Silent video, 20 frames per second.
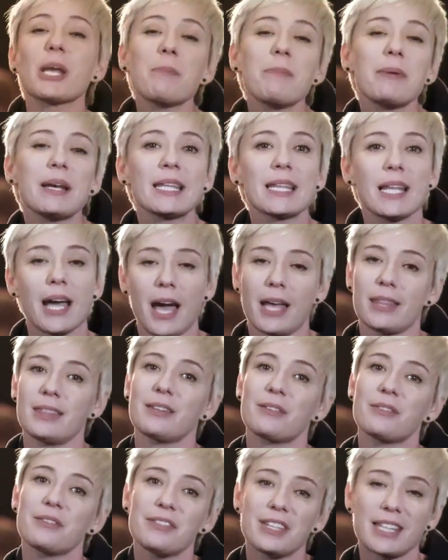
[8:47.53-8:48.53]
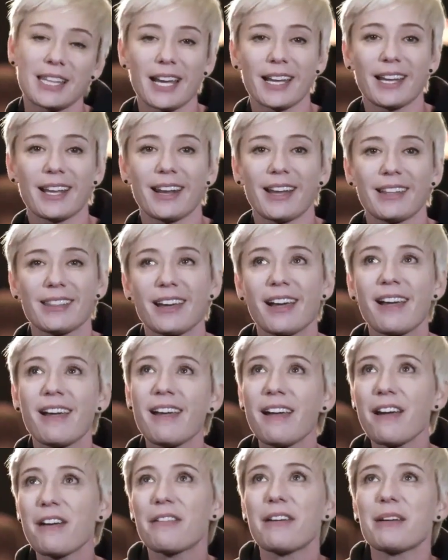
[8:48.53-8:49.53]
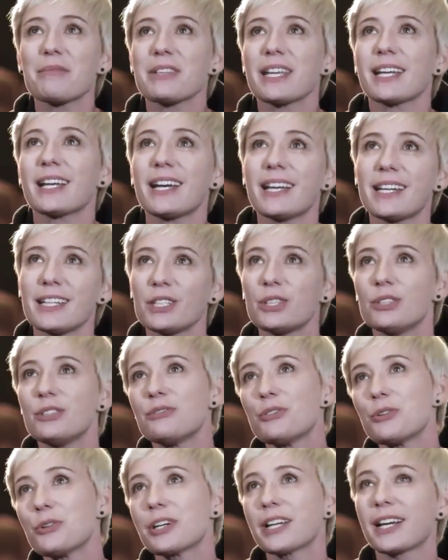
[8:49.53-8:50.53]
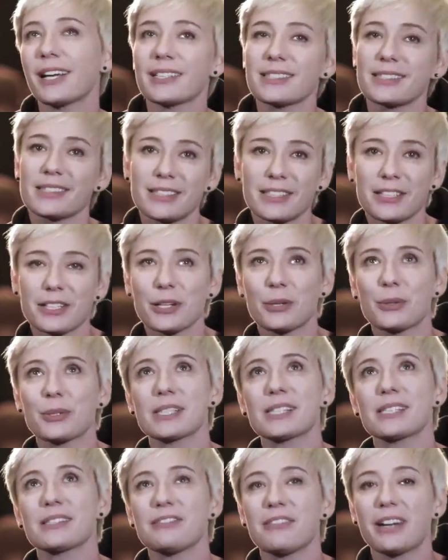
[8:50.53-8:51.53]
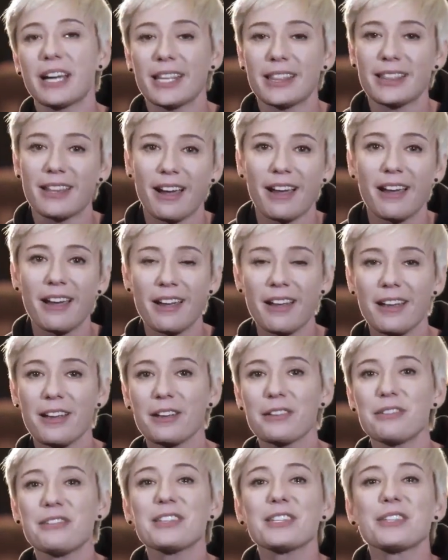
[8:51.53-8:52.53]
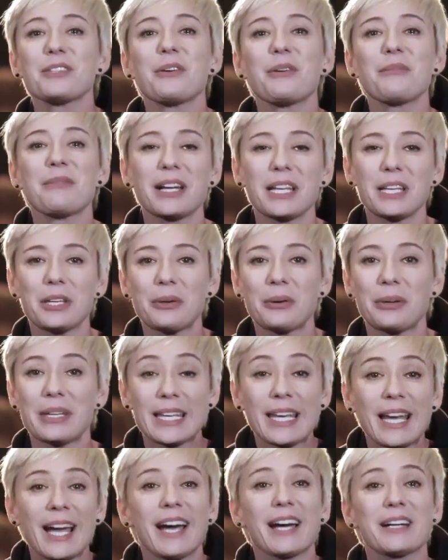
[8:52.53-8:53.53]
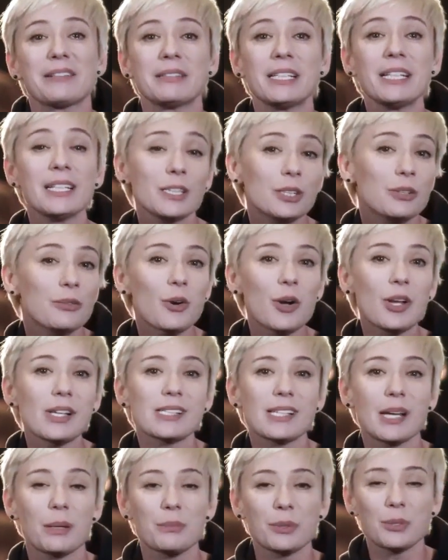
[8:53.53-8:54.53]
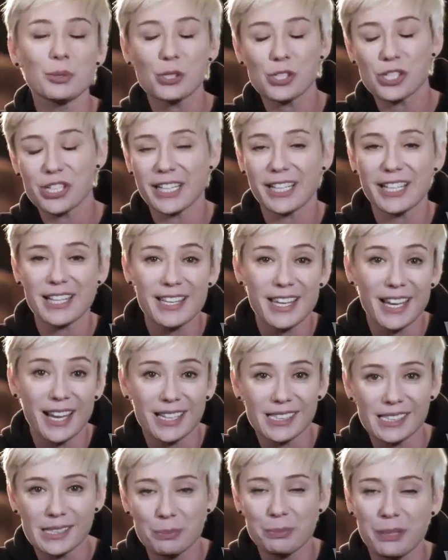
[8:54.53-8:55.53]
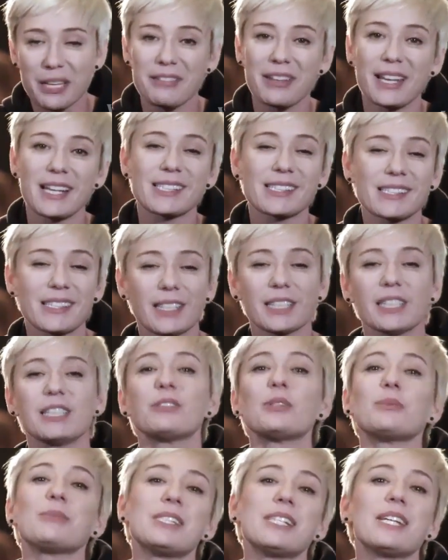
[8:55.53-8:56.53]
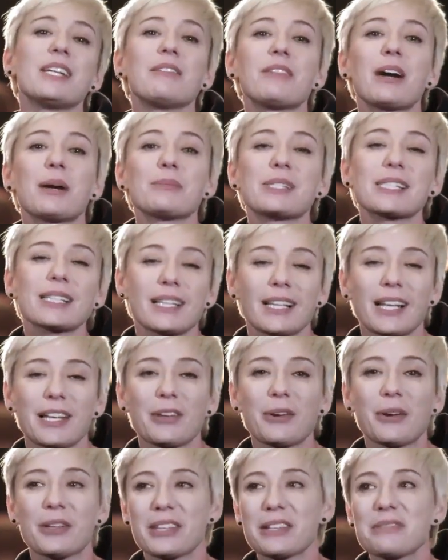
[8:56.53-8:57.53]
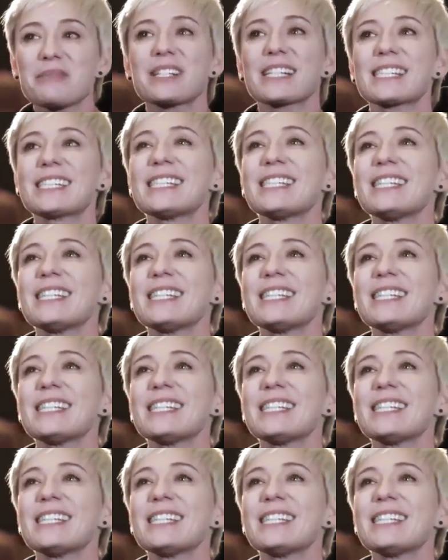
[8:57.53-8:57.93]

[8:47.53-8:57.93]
расщеплен атом винограда. Во мне горит двух разных роз война. Вино мое, я твой заблудший князь, Привязанный к двум деревам склоненным,